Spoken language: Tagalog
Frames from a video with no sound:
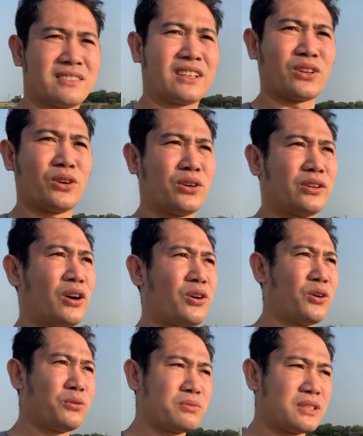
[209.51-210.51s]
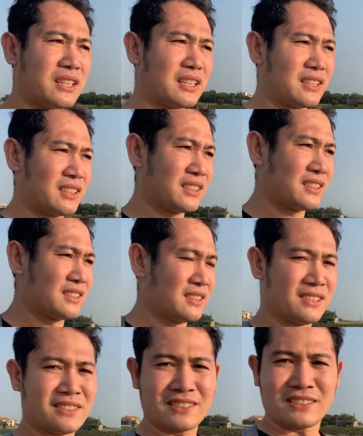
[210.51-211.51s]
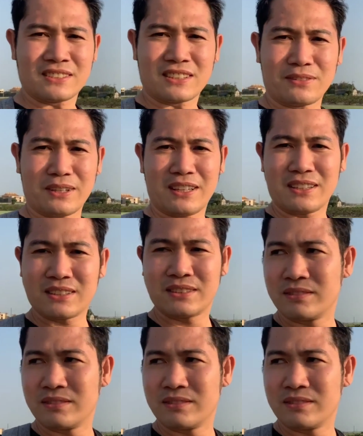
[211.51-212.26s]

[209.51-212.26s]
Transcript: nag-uhura ako homesick. Diba?